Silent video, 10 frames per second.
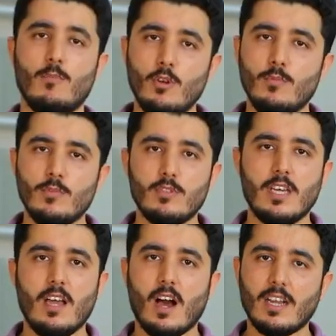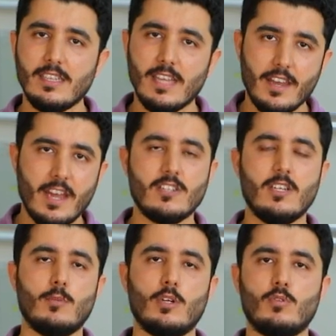Bölümümüzde Akıllı
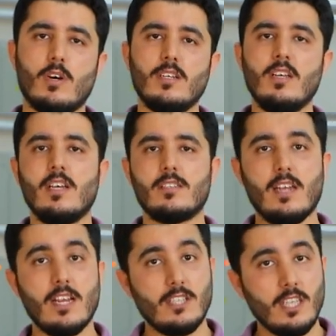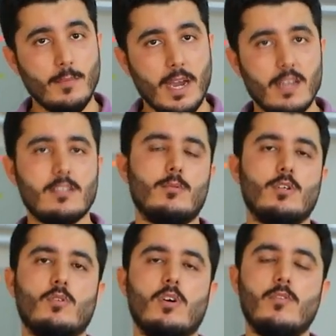Enerji Laboratuvarı, Talaşlı İmalat
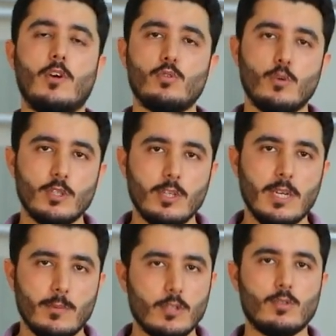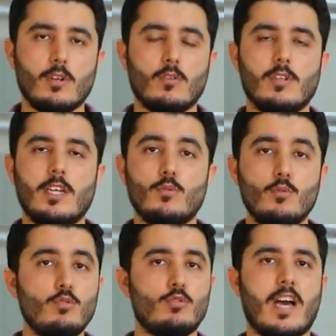Laboratuvarı ve Otomotiv Laboratuvarı olarak
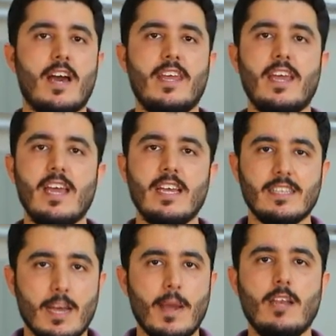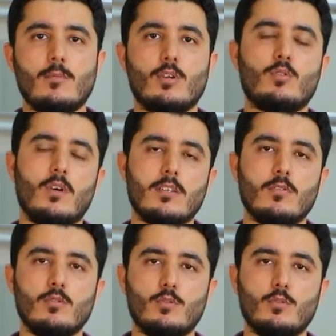3 tane temel laboratuvardan